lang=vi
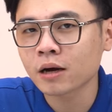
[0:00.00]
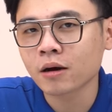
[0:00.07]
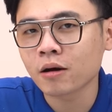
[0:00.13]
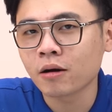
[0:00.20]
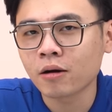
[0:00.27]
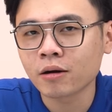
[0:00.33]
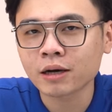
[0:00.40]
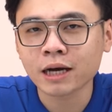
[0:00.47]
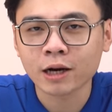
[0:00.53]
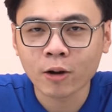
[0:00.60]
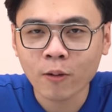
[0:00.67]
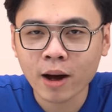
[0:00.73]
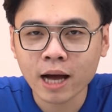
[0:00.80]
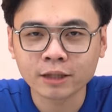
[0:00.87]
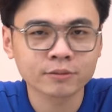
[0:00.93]
ta có cả đồ
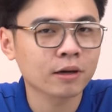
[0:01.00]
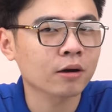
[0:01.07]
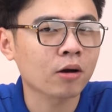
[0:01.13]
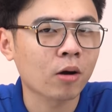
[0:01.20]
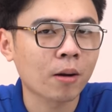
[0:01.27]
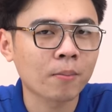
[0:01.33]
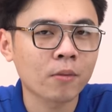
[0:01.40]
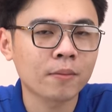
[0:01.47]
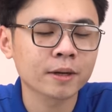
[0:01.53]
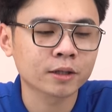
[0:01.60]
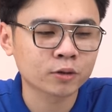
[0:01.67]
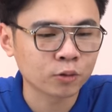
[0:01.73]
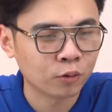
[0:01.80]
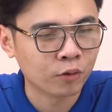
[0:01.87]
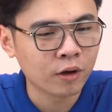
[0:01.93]
họa, chúng ta có bo máy
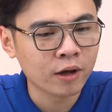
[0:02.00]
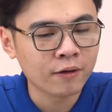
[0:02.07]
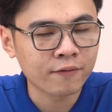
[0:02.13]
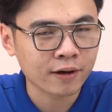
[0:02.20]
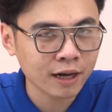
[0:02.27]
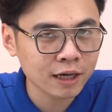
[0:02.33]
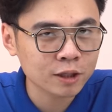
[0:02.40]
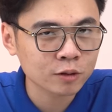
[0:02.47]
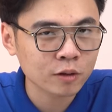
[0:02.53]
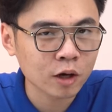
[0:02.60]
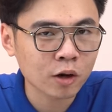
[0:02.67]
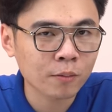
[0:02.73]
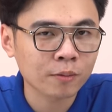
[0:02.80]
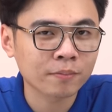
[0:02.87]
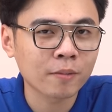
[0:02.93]
chủ, và đây chúng ta
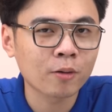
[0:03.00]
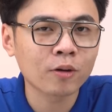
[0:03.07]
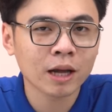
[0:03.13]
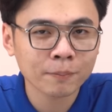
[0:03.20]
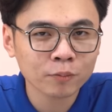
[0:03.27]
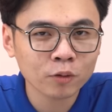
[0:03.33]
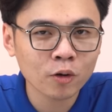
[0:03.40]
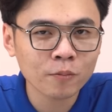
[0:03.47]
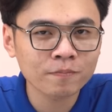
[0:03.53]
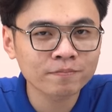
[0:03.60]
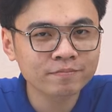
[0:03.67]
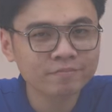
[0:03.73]
có một mẫu laptop